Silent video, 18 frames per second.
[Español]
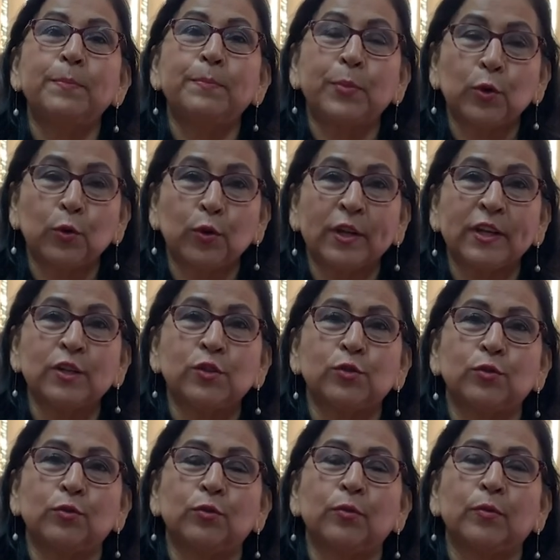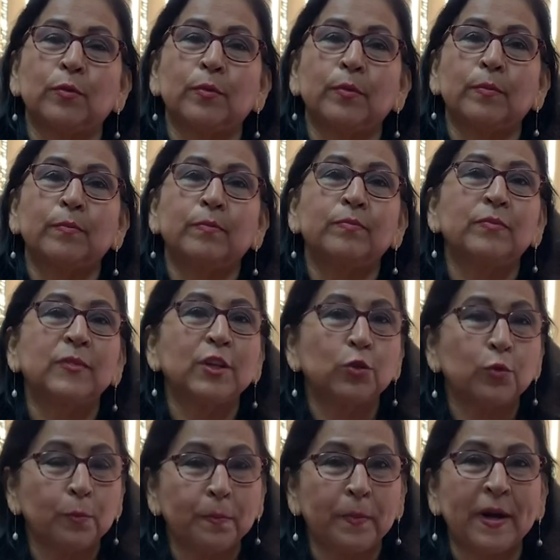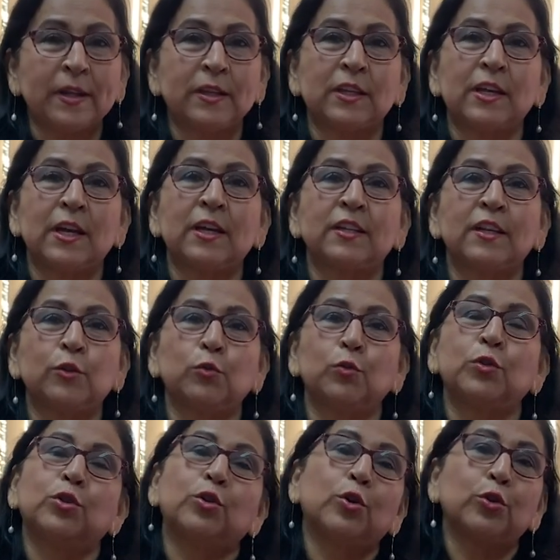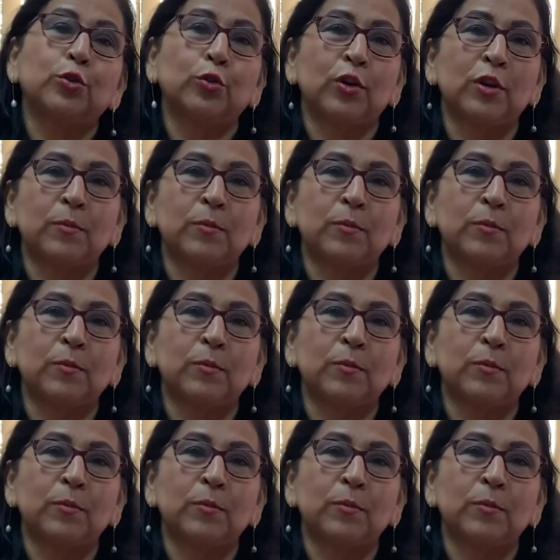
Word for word: progreso de tu patria, de tu entorno